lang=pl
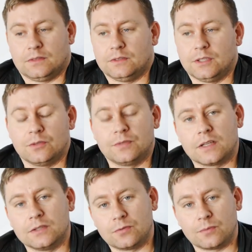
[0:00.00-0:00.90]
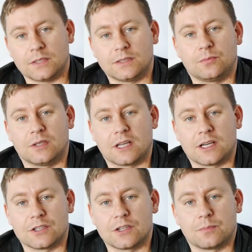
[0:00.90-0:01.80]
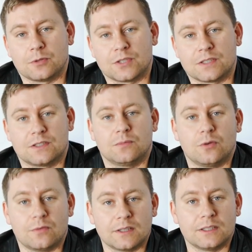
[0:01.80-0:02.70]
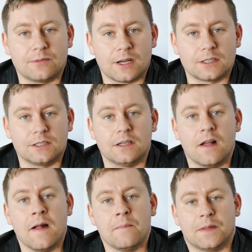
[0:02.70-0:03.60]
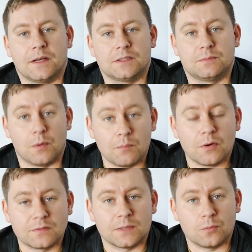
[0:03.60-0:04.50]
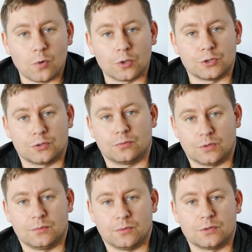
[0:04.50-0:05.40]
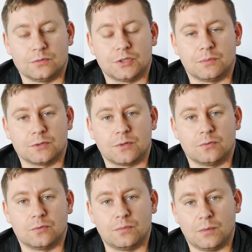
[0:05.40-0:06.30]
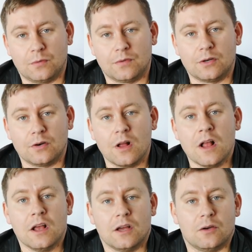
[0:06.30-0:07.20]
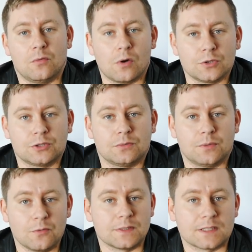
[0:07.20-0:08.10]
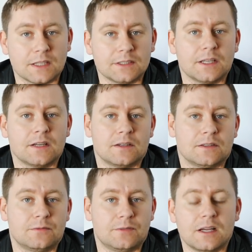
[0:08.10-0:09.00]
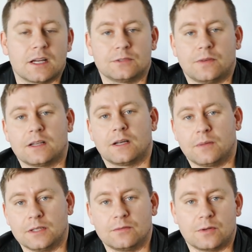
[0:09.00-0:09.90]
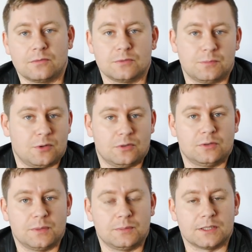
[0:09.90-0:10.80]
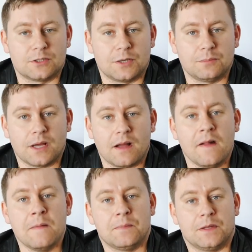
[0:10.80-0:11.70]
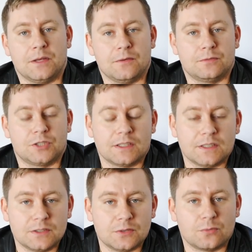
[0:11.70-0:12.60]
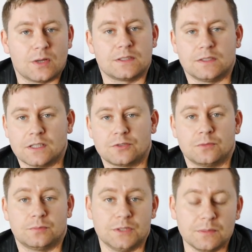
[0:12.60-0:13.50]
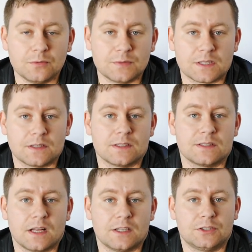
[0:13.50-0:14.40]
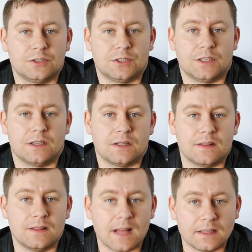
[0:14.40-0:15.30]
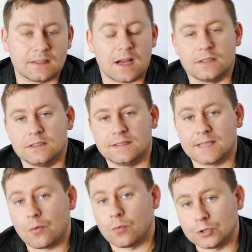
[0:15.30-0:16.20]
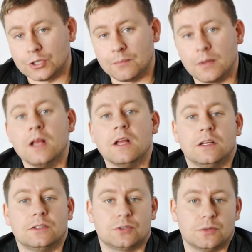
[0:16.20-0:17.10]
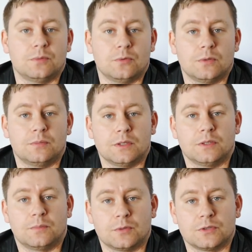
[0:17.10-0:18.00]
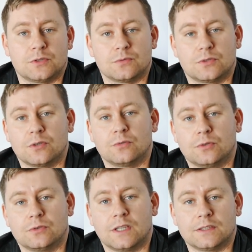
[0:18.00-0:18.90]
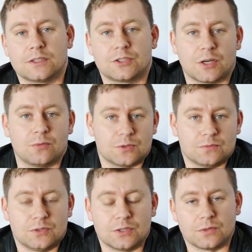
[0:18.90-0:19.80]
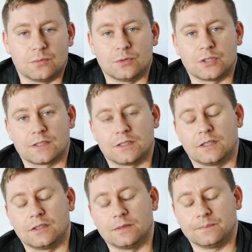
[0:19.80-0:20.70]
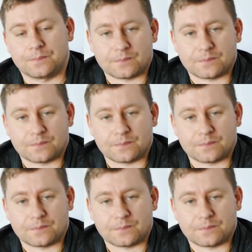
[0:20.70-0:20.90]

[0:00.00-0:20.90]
niedowiary informacja była taka, że podczas symulowanej walki e, z bombowcem Łoś, który był oczywiście bez ładunku bombowego, e, Łoś był w stanie wygrać walkę manewrową z prototypem Jastrzębia i w żadnej sytuacji Jastrząb nie był w stanie znaleźć się nad ani za Łosiem, co byłoby pozycją zdolną do oddania strzału. Oczywiście to były czasy, kiedy